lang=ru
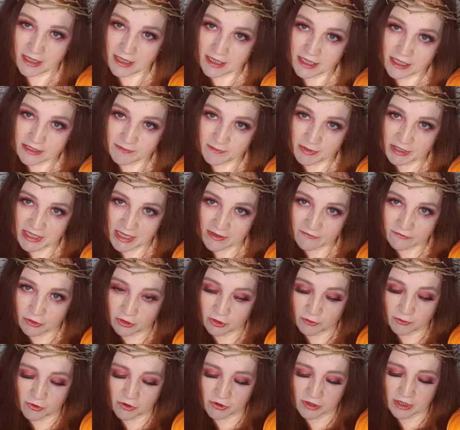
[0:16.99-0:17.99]
Испытав
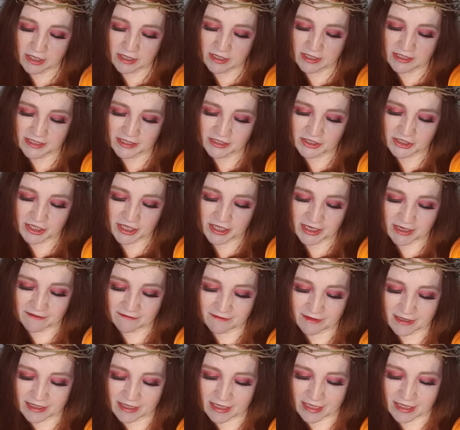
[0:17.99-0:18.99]
глубокое
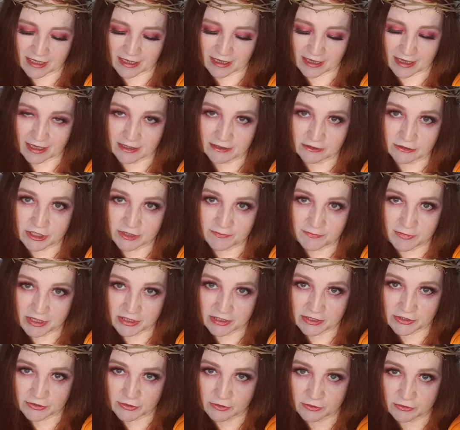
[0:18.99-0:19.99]
разочарование, оно
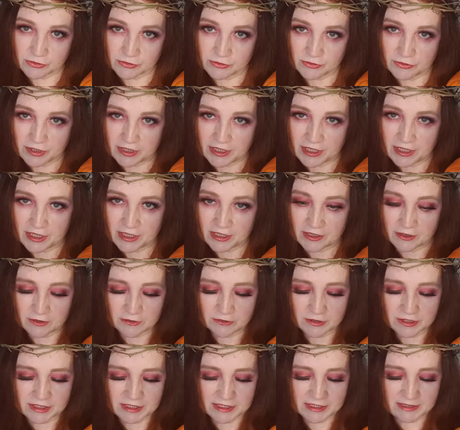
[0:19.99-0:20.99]
теперь
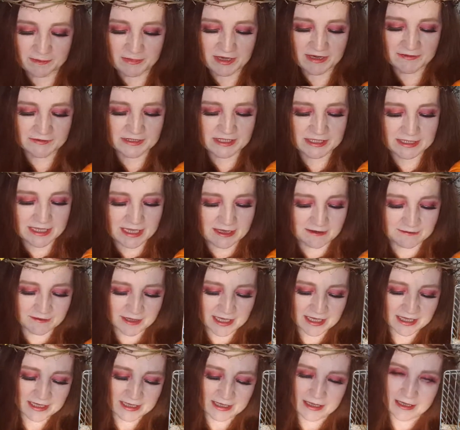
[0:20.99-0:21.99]
структурирует себя в
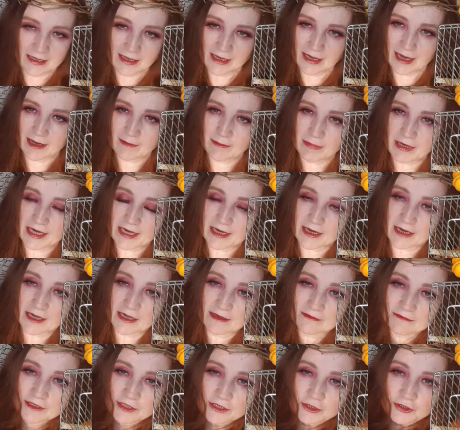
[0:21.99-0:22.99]
слова,
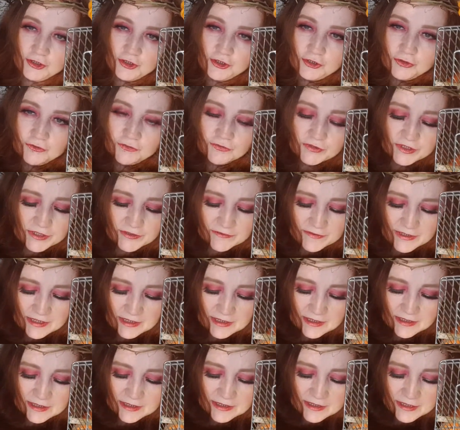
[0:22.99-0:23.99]
облекая в них чувства
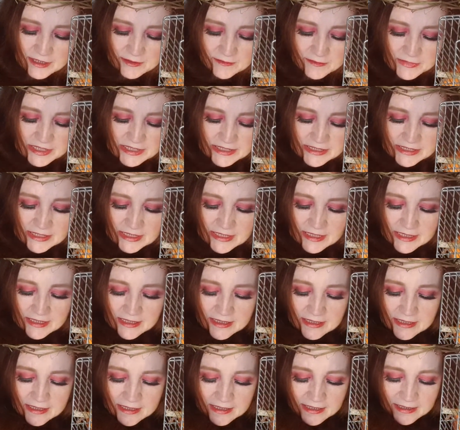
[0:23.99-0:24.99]
и мысли,
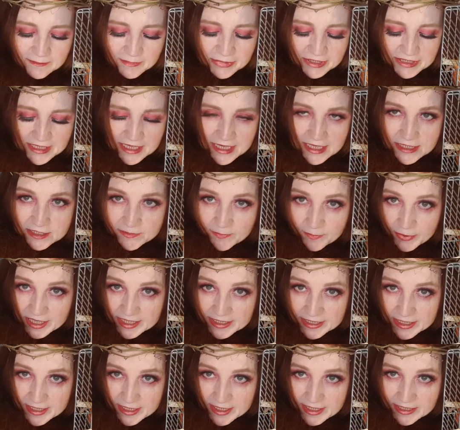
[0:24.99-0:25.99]
пытаясь
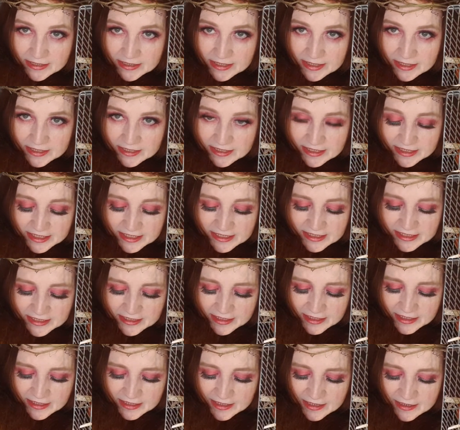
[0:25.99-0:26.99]
понять и
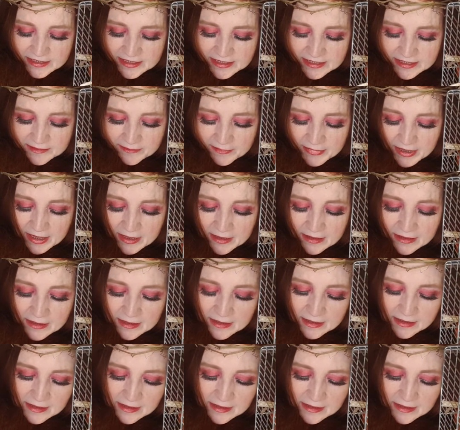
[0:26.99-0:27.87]
разъяснить для себя –